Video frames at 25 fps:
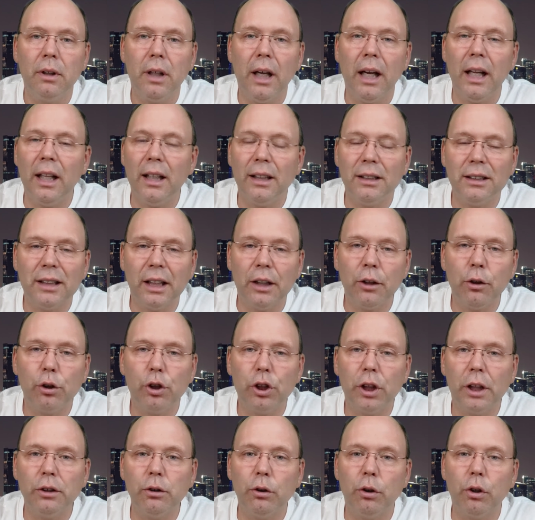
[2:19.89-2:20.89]
et le Seigneur
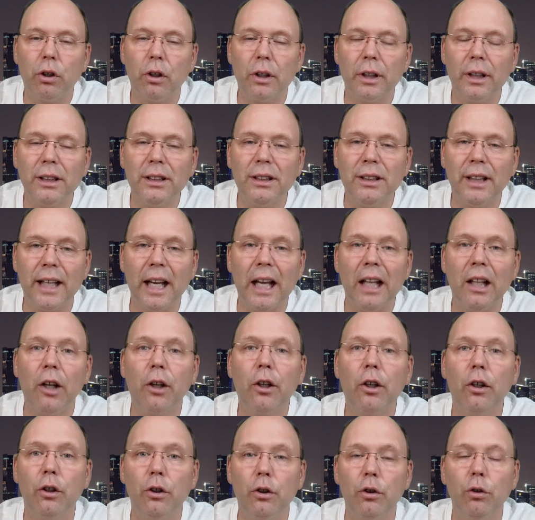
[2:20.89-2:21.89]
Jésus-Christ et elle a
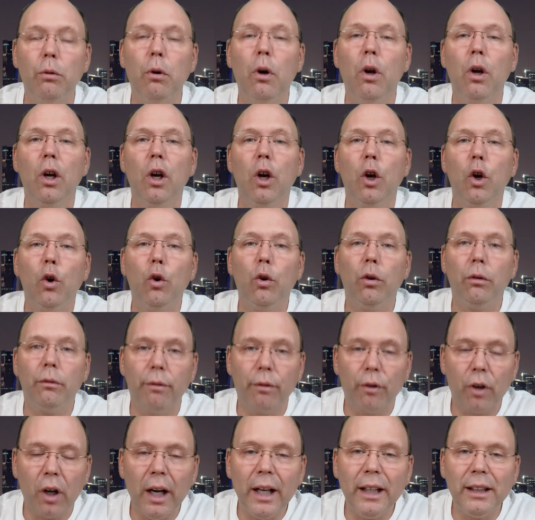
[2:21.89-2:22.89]
connu une
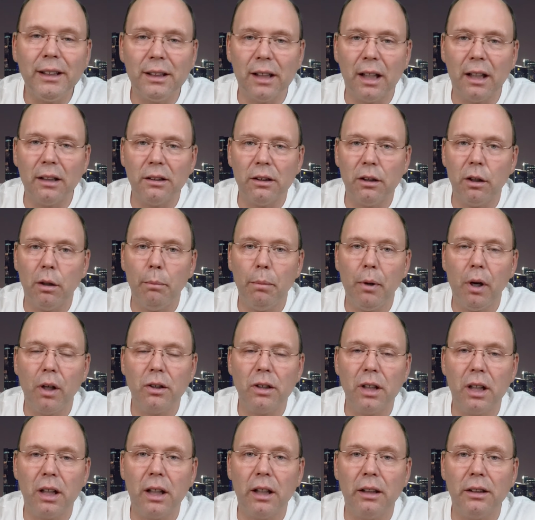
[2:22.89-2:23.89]
vraie sens
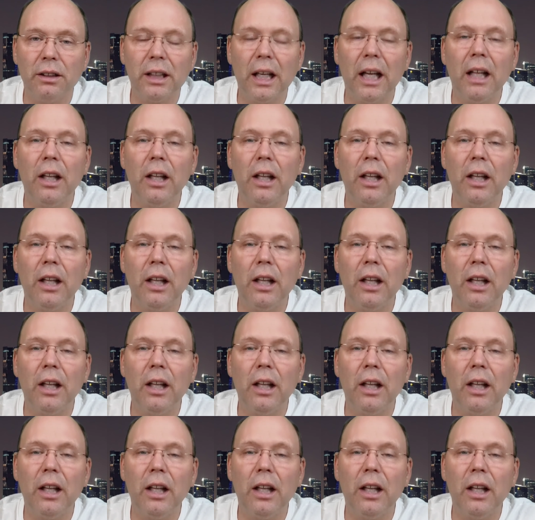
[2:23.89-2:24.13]
d'appartenance.